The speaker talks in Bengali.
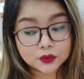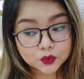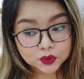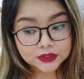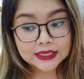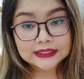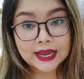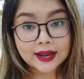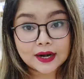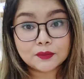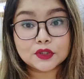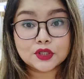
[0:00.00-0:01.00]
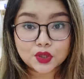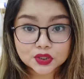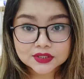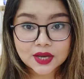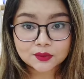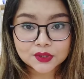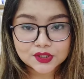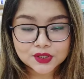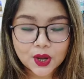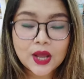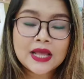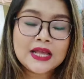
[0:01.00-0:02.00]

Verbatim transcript: টোটাল ঢাকার মধ্যে দশটা আউটলেট সহ